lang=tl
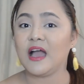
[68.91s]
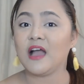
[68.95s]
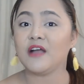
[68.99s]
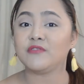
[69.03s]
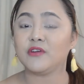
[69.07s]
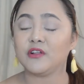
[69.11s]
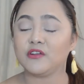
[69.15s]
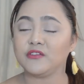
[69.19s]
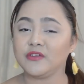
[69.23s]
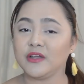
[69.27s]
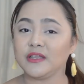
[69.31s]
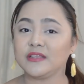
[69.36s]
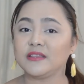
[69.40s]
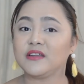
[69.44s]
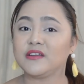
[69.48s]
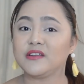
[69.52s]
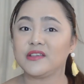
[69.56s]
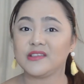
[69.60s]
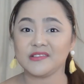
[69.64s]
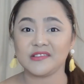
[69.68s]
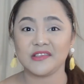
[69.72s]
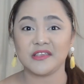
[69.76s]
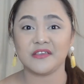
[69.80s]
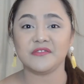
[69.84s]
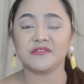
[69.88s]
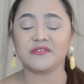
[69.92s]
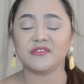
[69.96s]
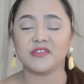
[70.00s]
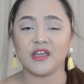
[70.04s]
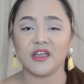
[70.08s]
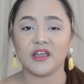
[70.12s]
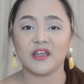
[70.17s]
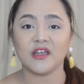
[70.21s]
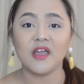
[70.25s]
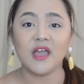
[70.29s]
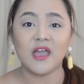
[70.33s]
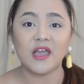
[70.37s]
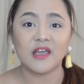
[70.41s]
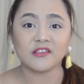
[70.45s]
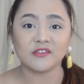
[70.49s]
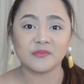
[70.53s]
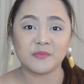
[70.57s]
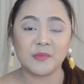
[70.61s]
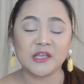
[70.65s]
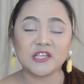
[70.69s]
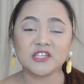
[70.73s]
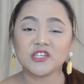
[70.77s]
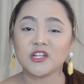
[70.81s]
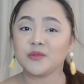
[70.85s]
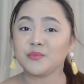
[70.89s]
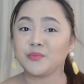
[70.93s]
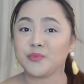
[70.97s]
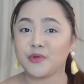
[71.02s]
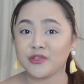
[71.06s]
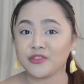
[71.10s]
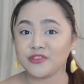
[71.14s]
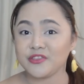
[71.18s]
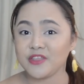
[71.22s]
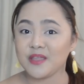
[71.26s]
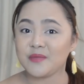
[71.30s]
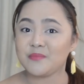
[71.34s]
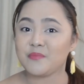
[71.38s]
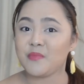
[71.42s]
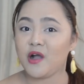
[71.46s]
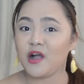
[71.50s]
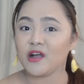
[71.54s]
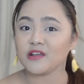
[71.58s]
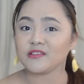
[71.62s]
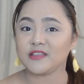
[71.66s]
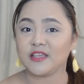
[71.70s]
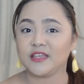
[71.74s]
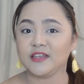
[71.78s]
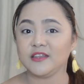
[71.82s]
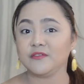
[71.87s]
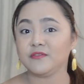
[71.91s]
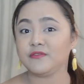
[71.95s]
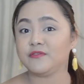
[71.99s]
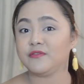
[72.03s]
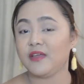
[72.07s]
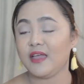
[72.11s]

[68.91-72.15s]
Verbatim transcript: have already received their special birthday box and,